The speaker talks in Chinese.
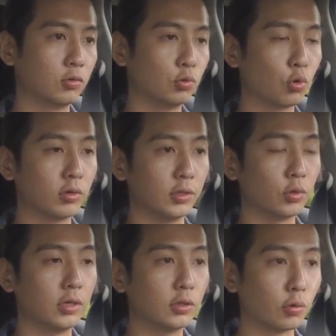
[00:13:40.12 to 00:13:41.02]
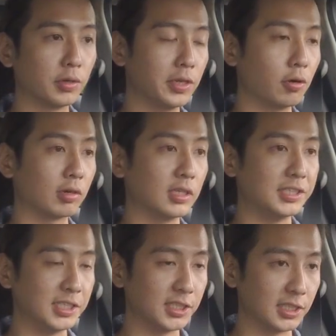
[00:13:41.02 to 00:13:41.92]
如果你对动力有更
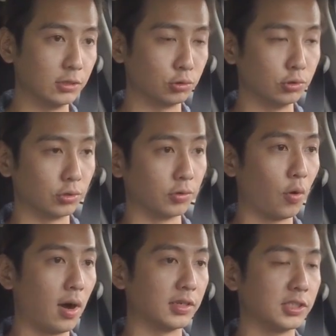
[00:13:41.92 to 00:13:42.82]
进阶的需求的话，